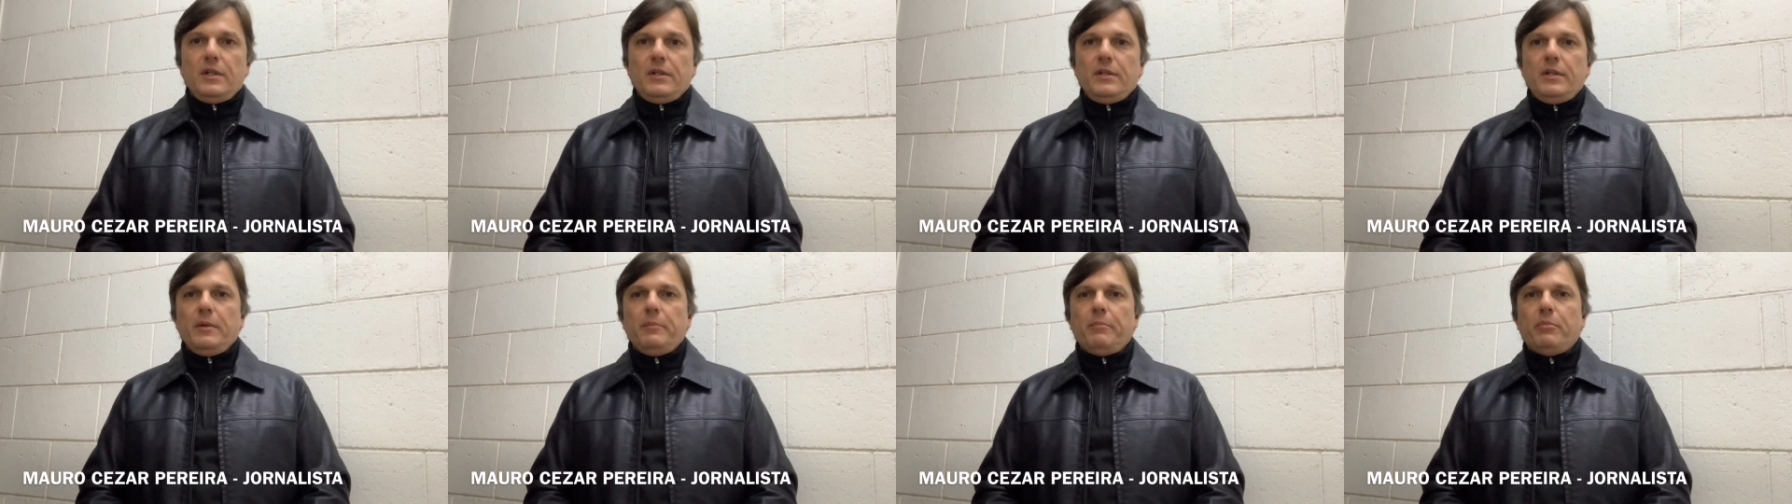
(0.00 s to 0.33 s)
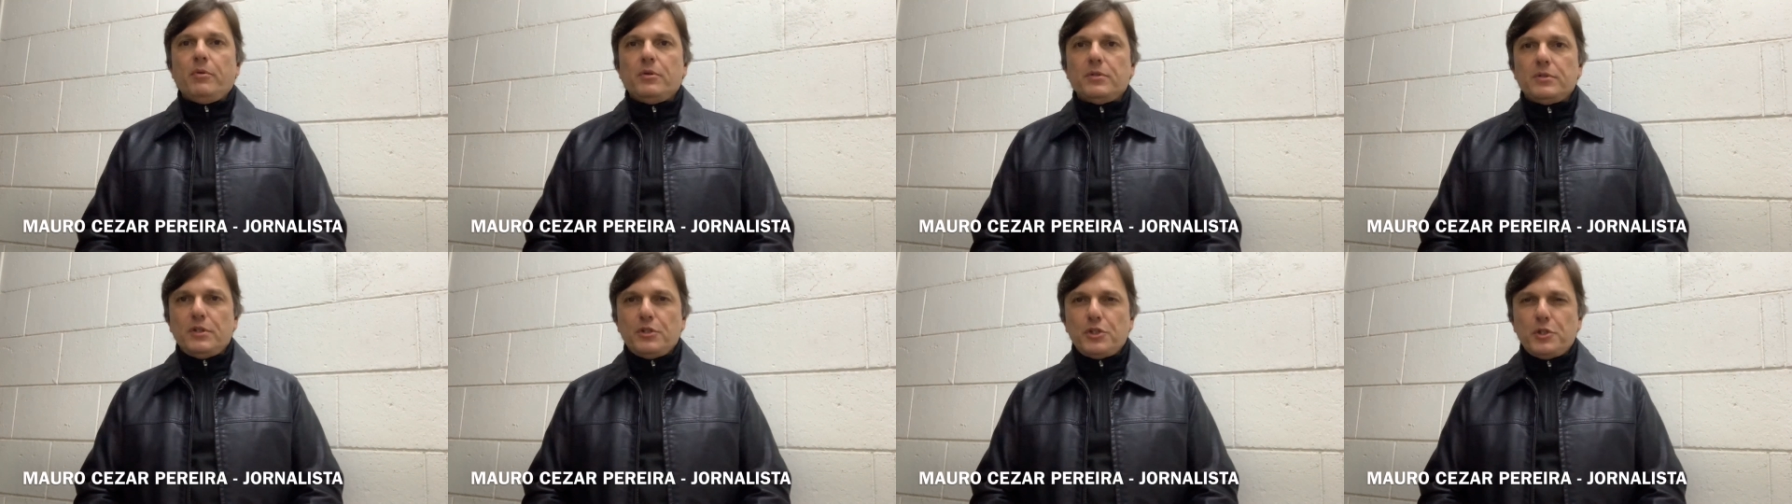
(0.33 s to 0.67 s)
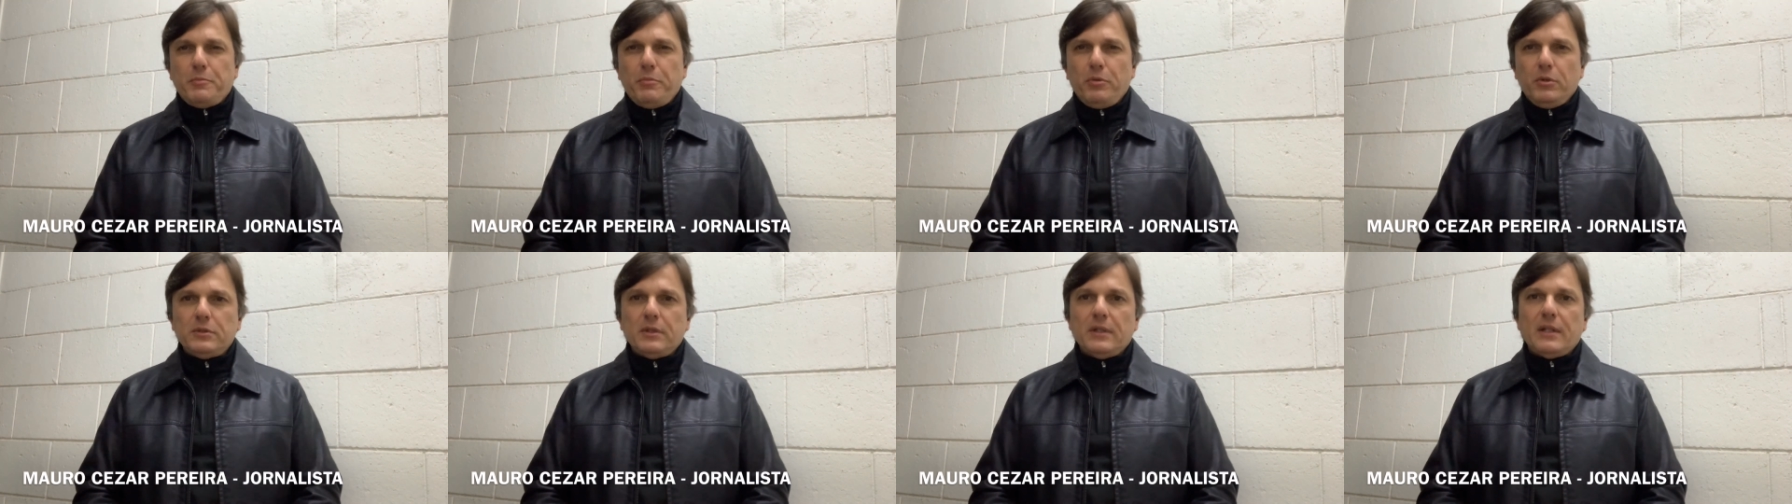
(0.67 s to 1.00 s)
depois da
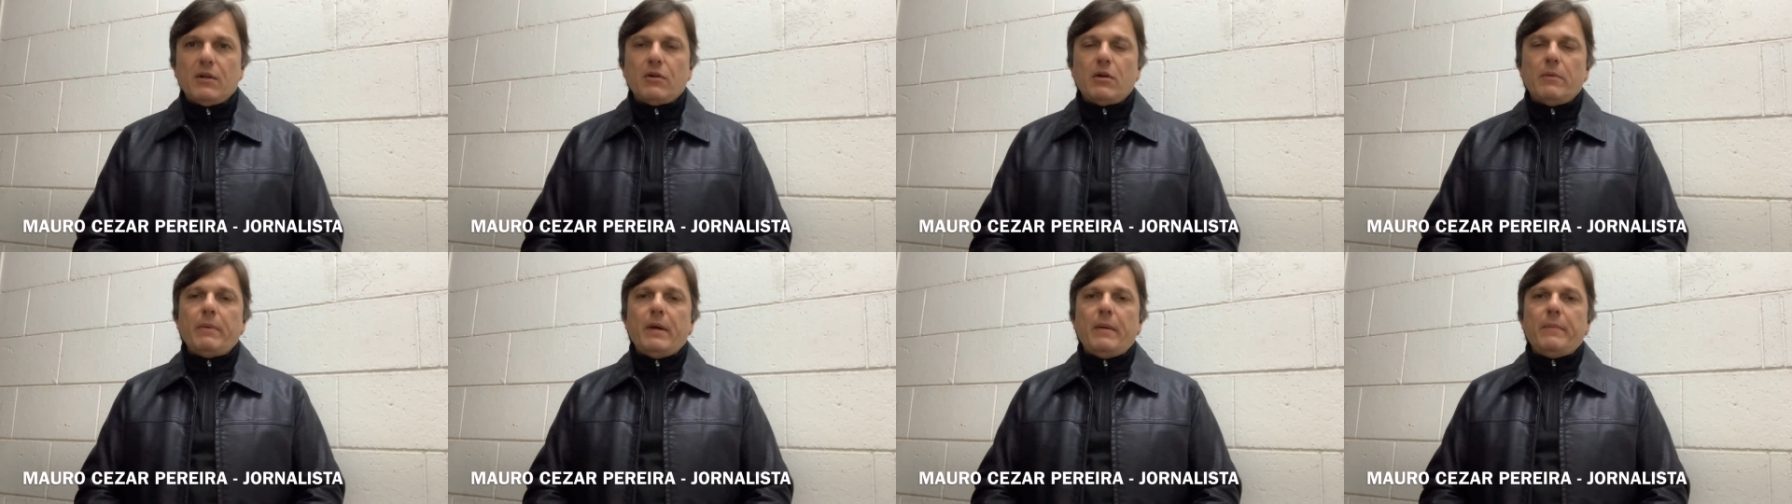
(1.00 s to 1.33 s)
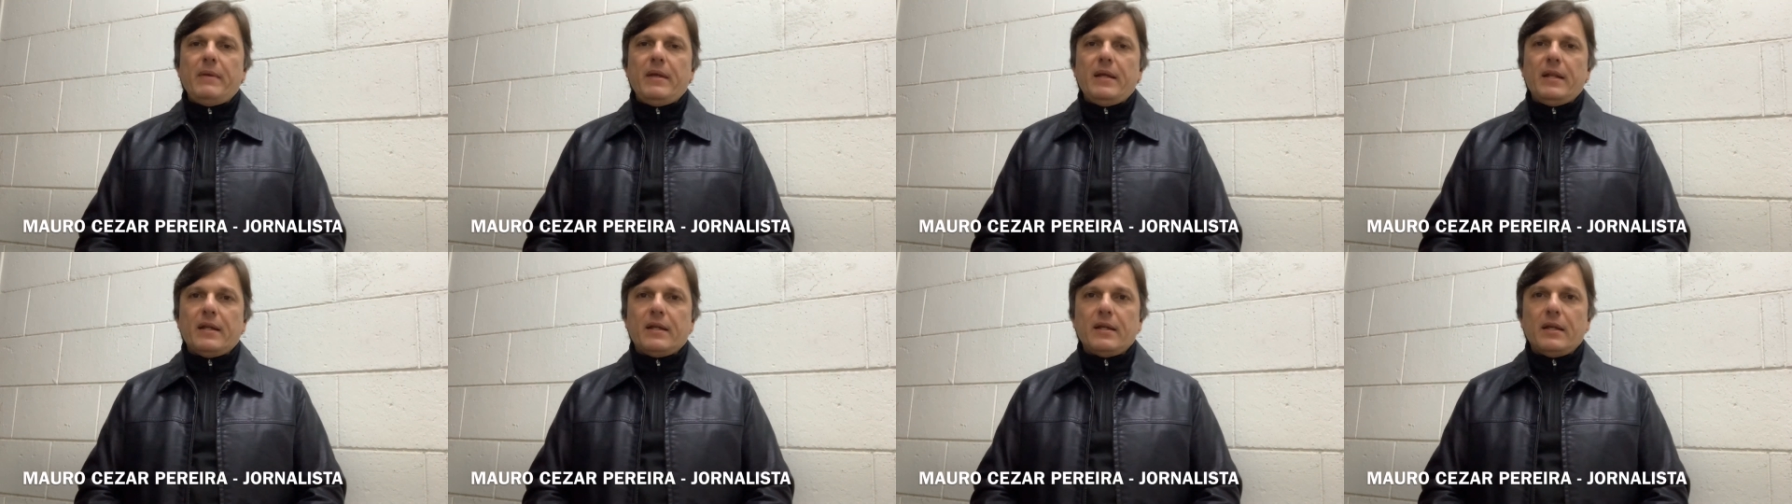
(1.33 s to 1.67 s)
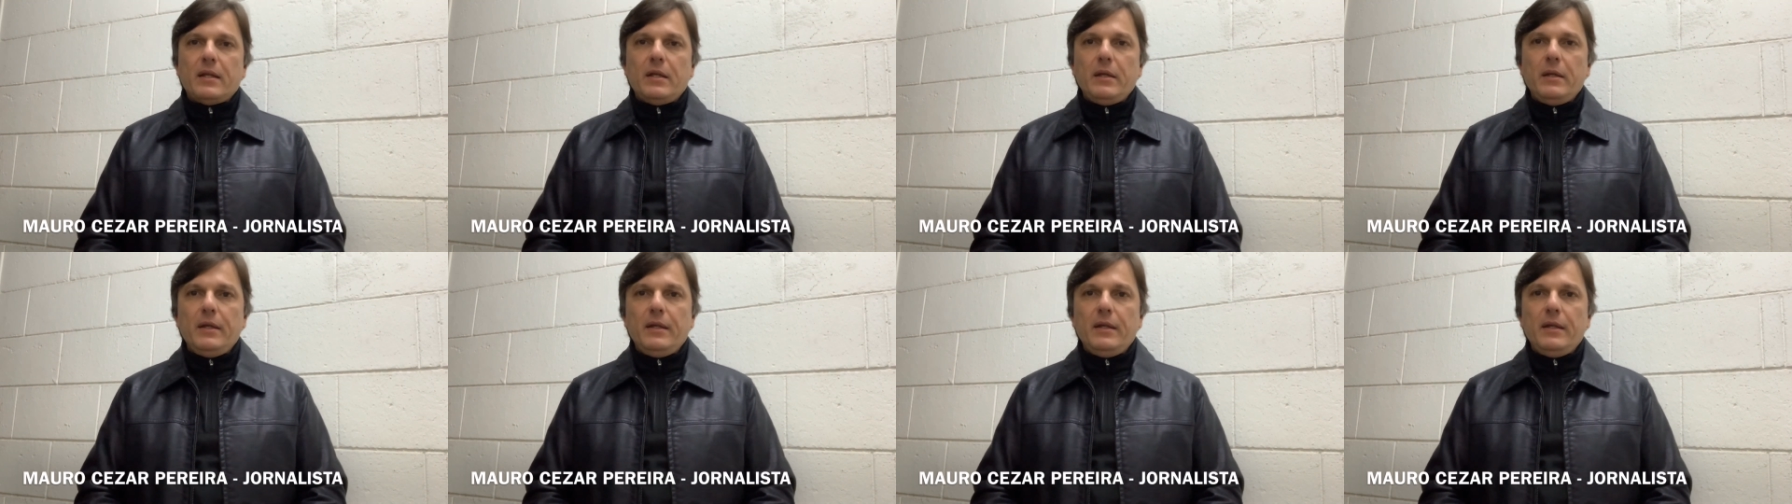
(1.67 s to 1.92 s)
disputa da Copa América que